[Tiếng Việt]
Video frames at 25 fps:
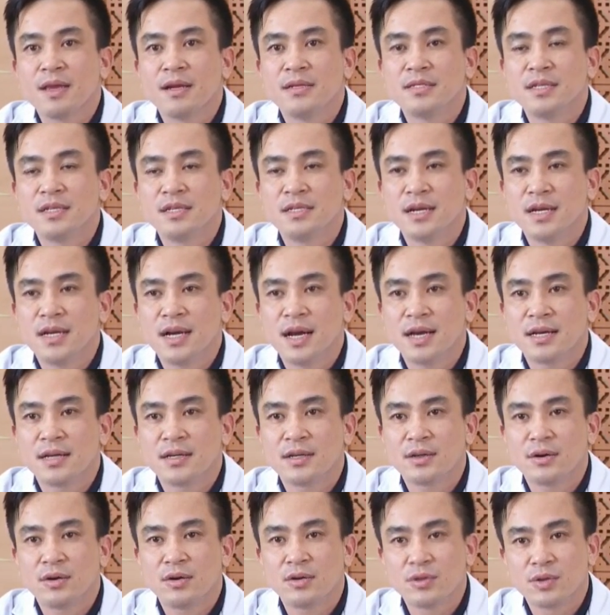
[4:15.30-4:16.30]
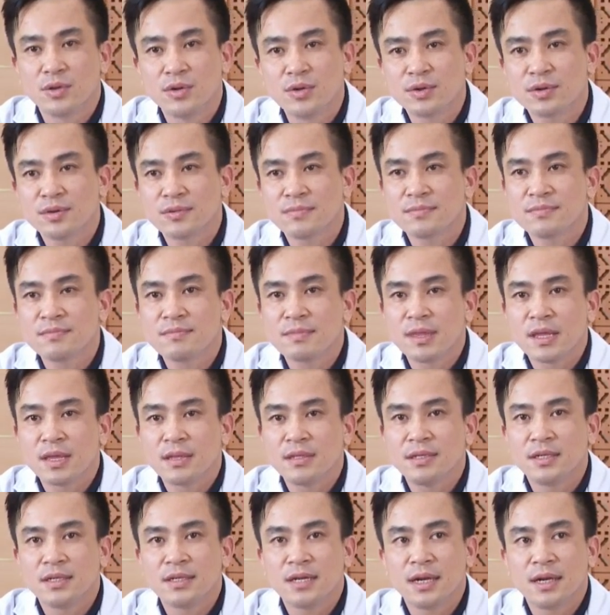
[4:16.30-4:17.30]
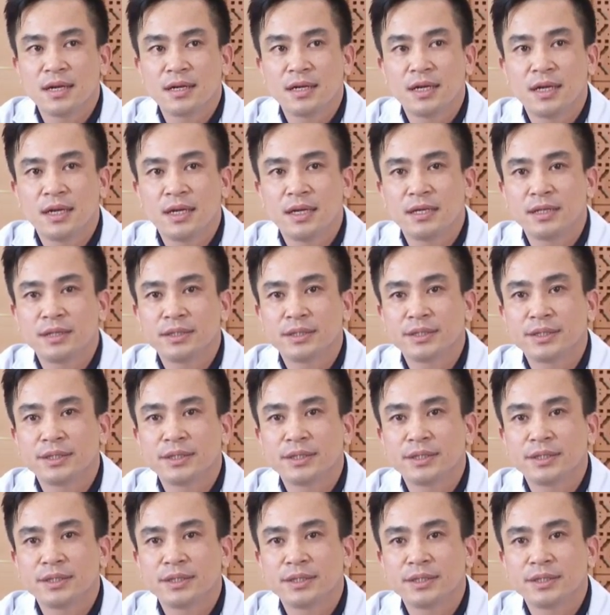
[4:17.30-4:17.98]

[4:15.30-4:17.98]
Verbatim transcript: chức năng gan còn tốt chức năng à,